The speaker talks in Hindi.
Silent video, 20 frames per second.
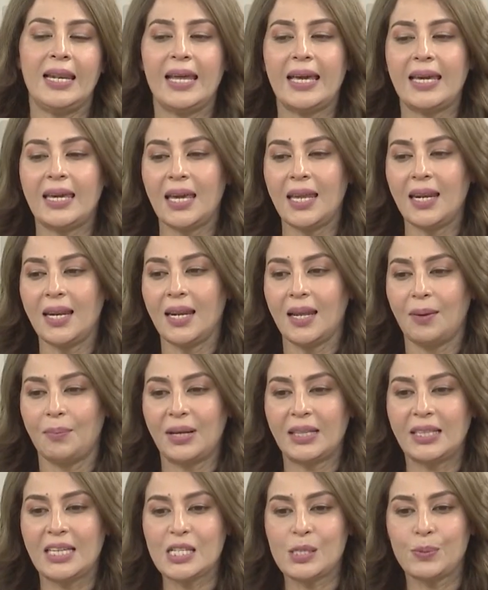लेकिन
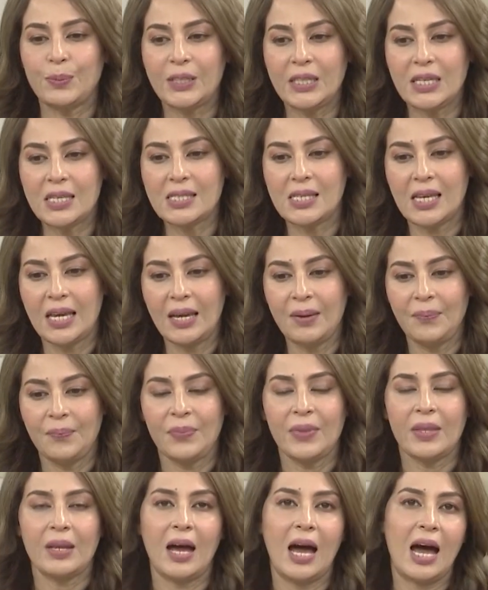बदकस्मती से
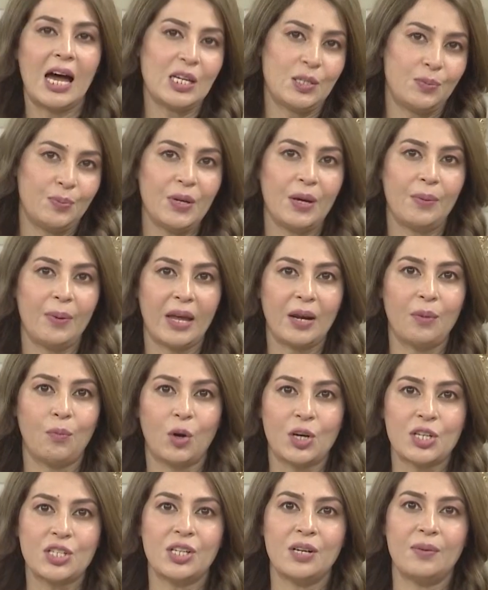आज भी हमारे
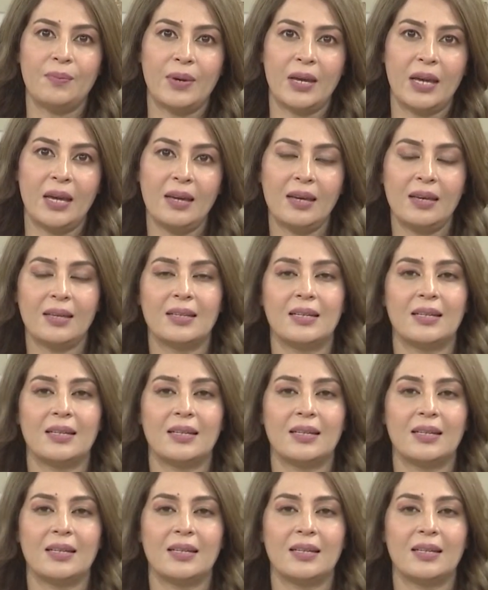माशरे में